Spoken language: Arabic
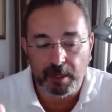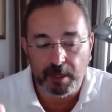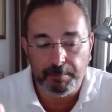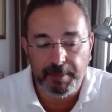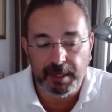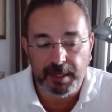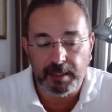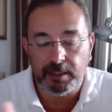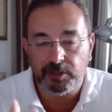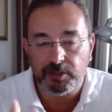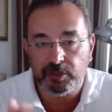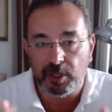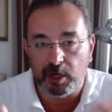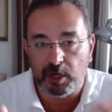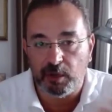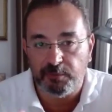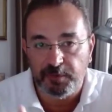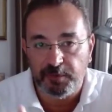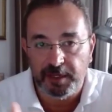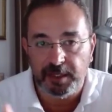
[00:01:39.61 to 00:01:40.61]
بين
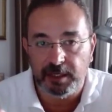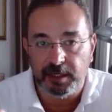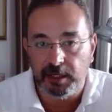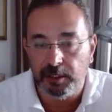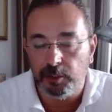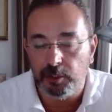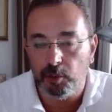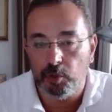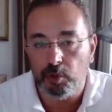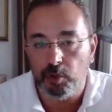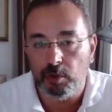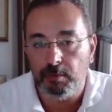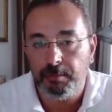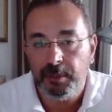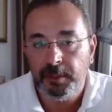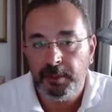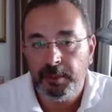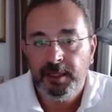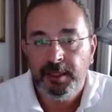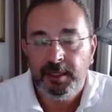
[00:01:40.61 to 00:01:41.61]
الطرفين اليوم
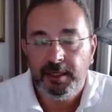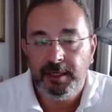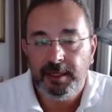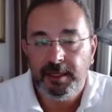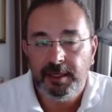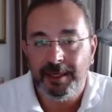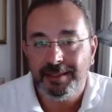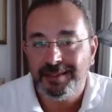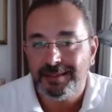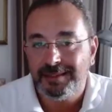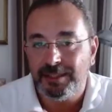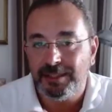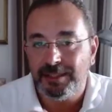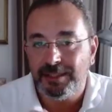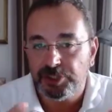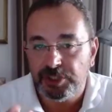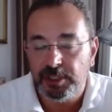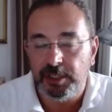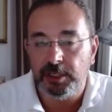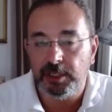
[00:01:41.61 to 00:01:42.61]

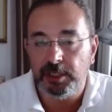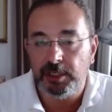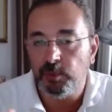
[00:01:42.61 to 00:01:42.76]
لتشكيل